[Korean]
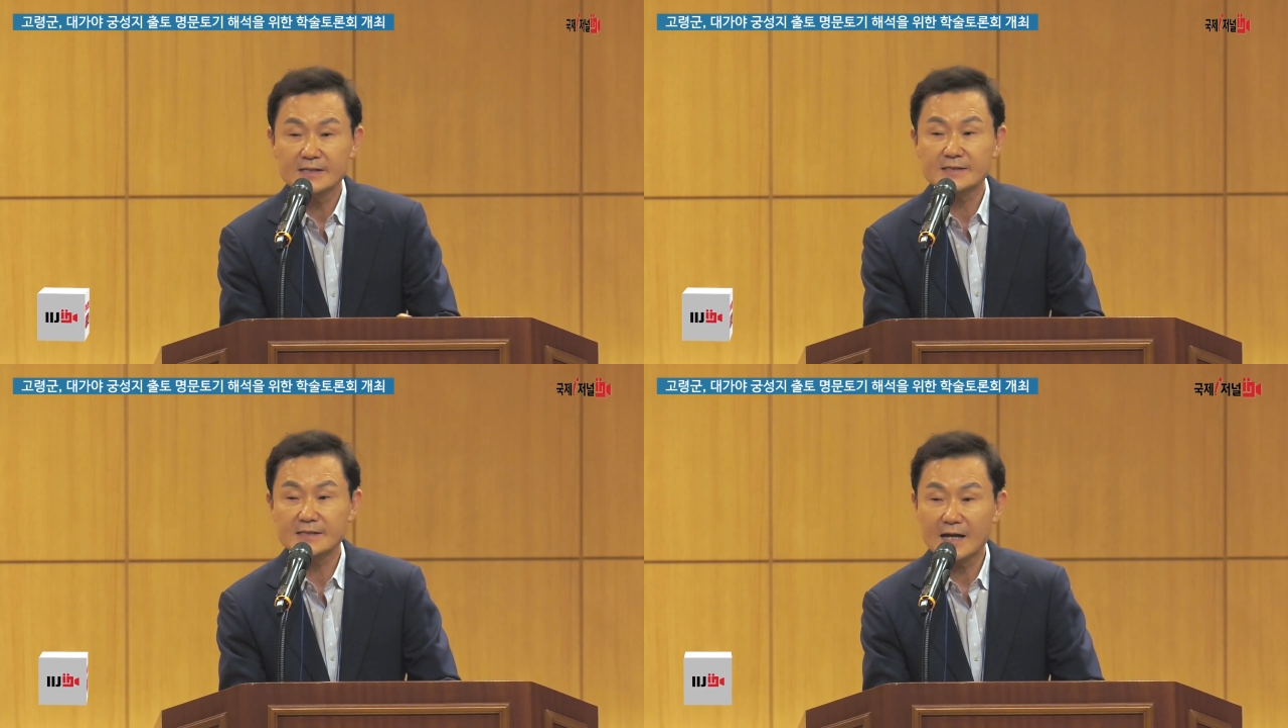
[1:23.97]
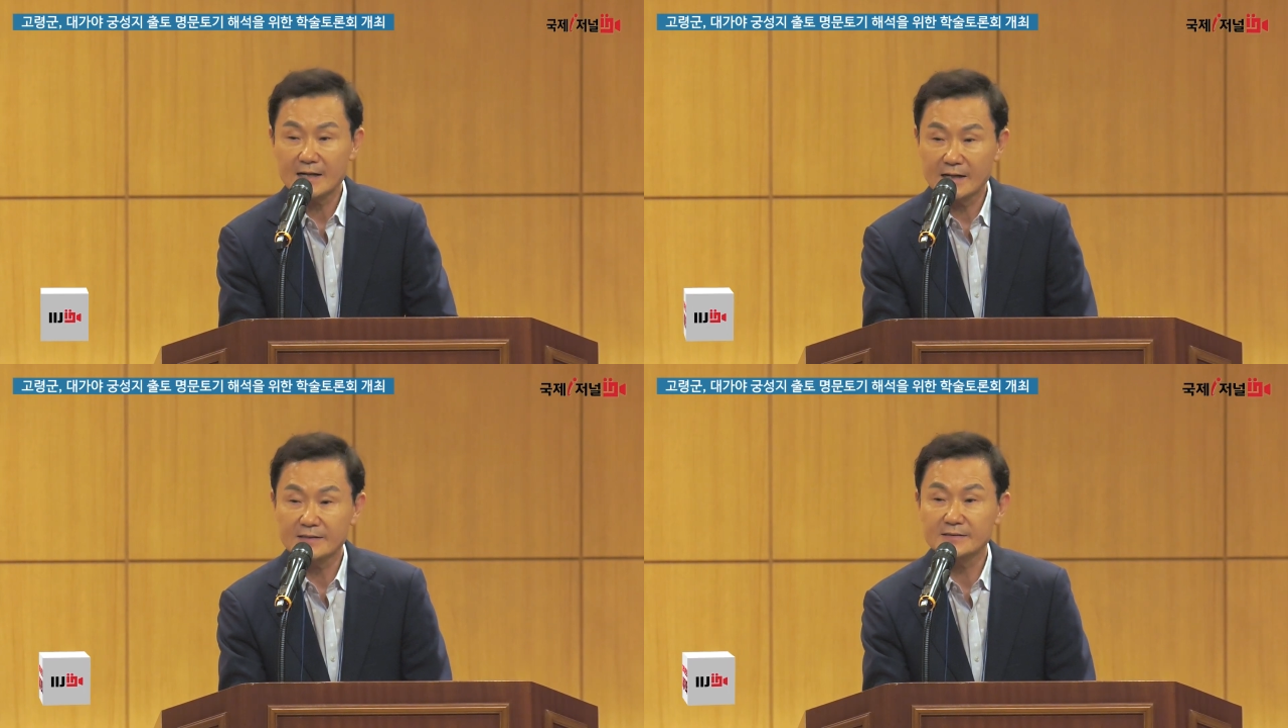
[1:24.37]

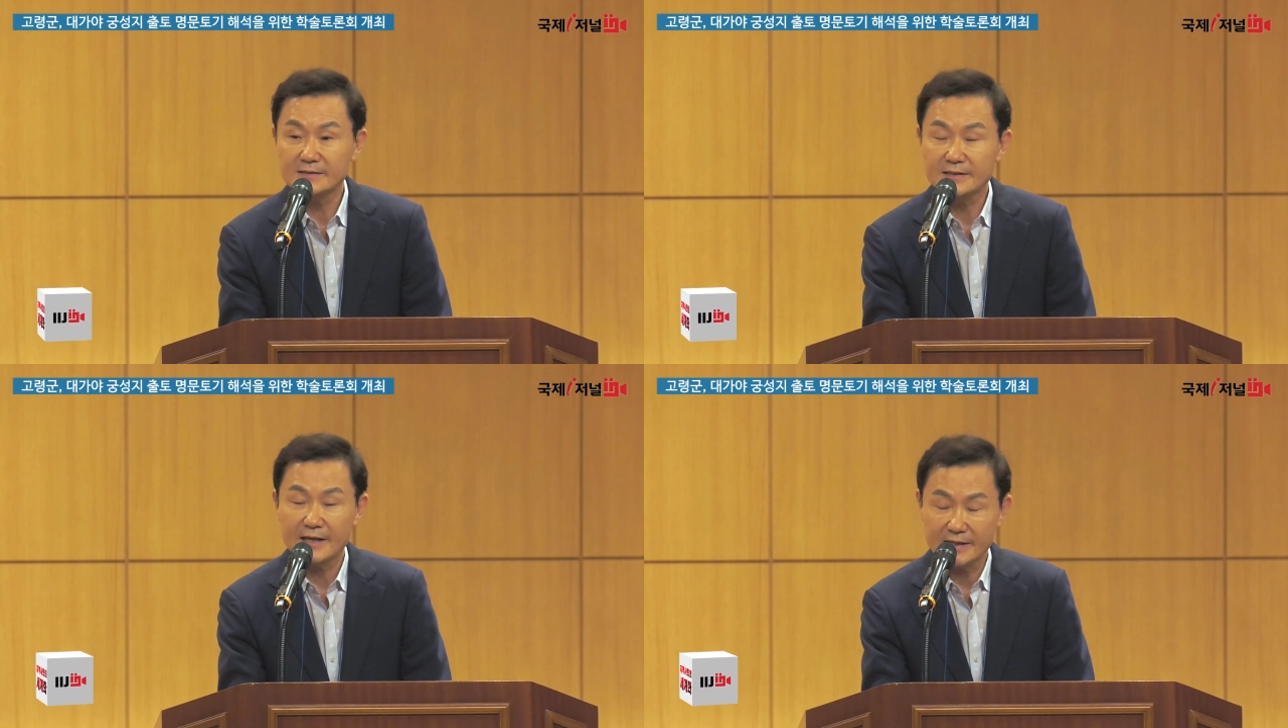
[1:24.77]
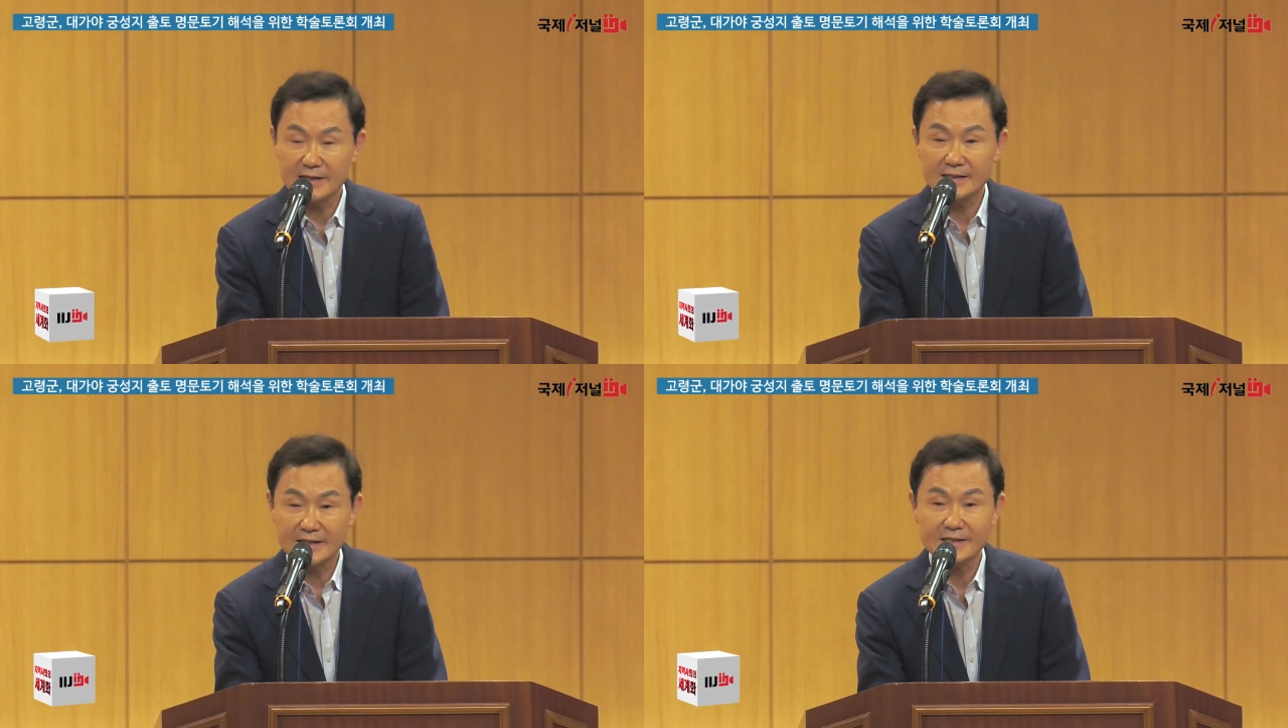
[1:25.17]
쌓아가는 그런
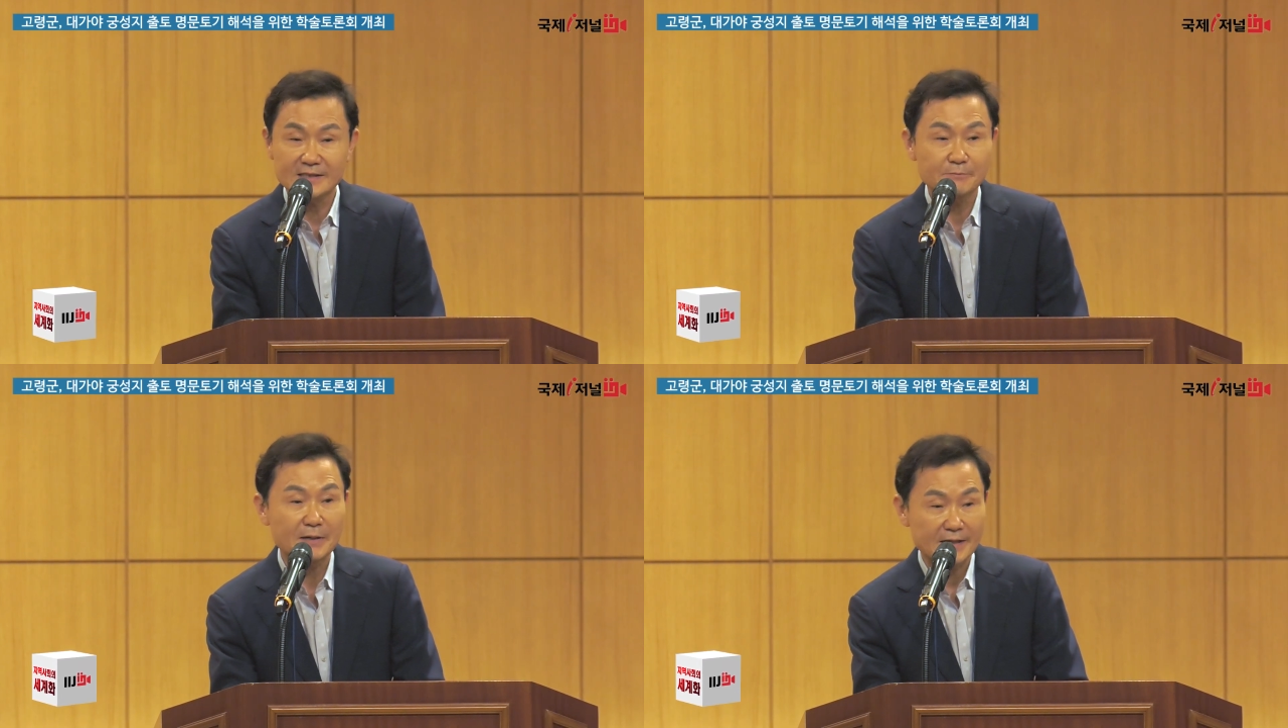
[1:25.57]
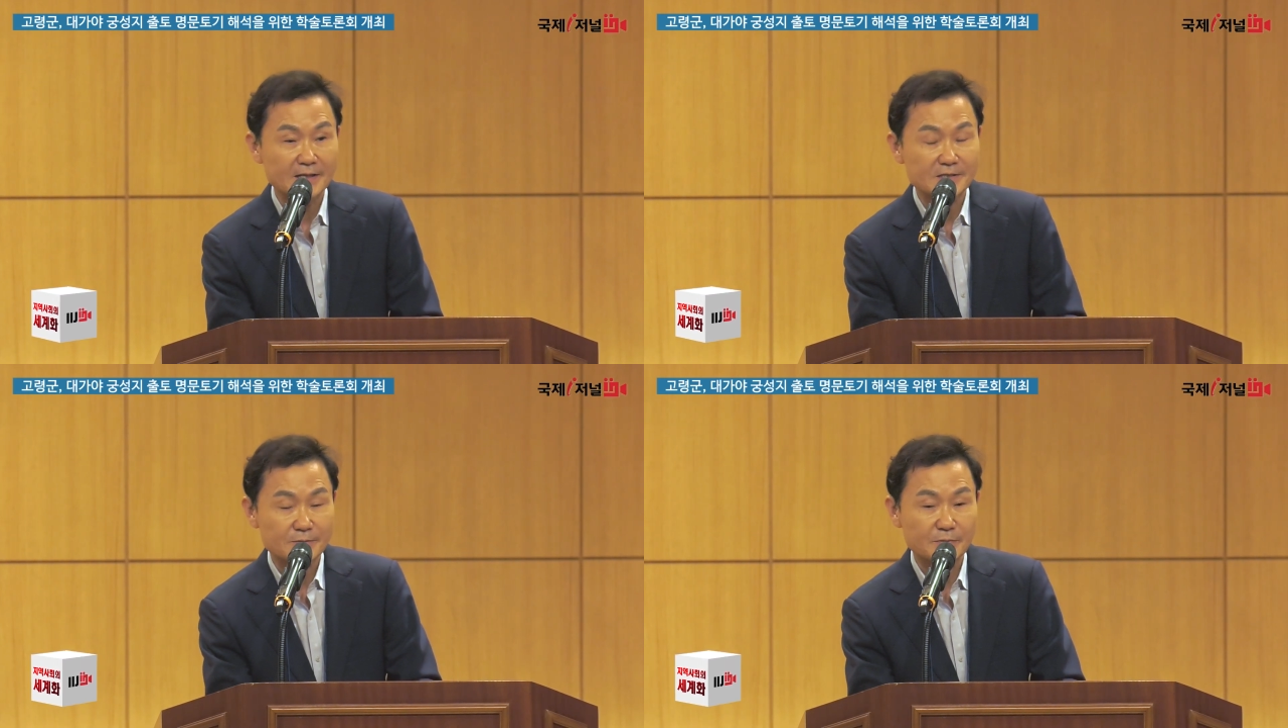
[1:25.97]
계기가 되기를
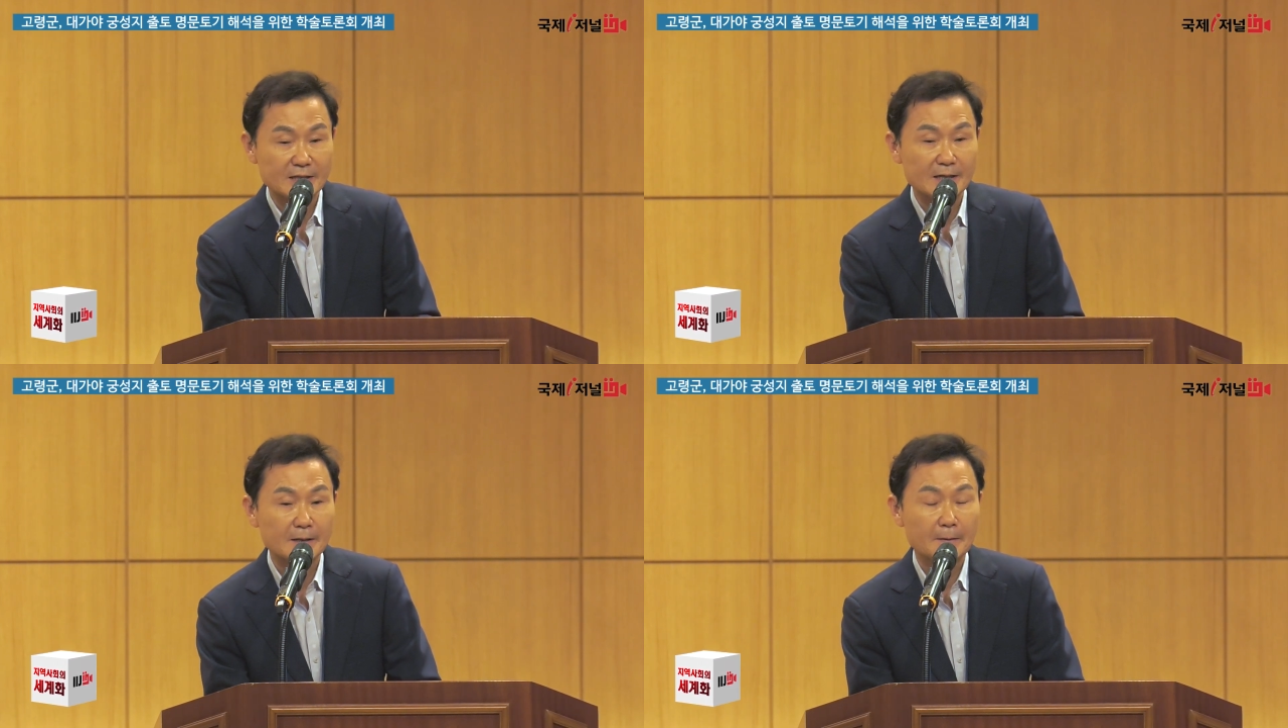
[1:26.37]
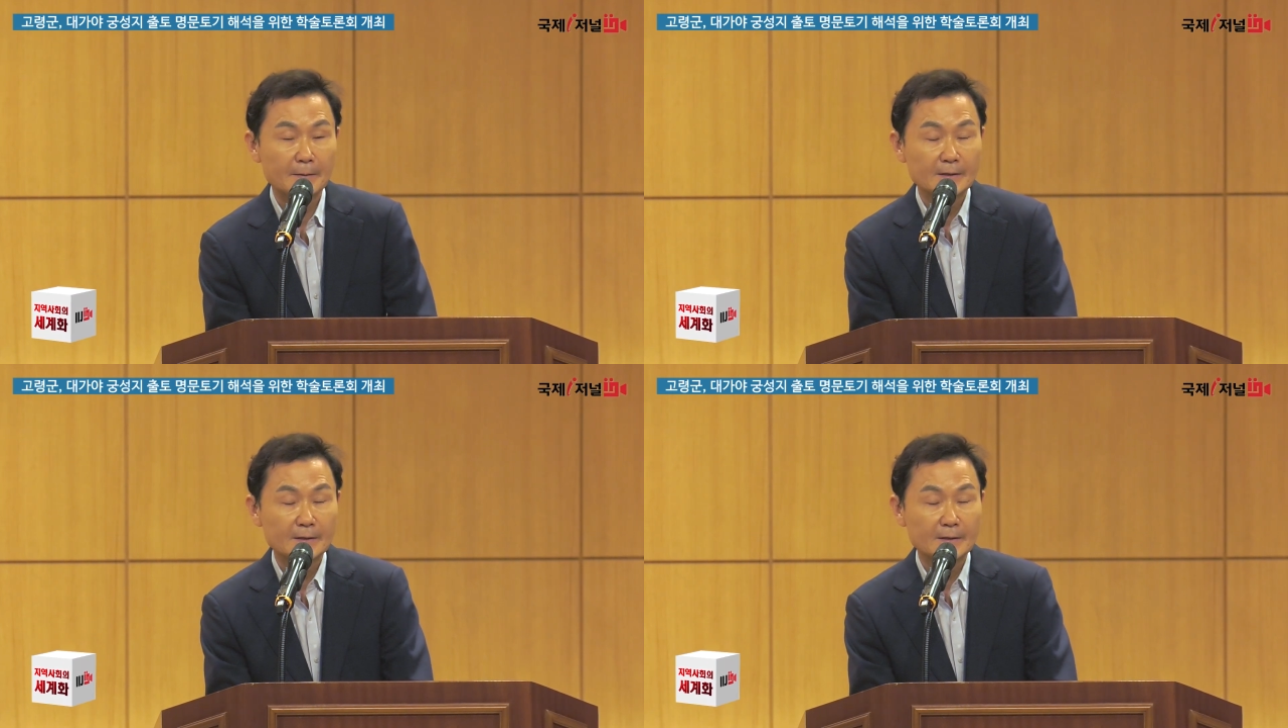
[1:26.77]
바라겠습니다.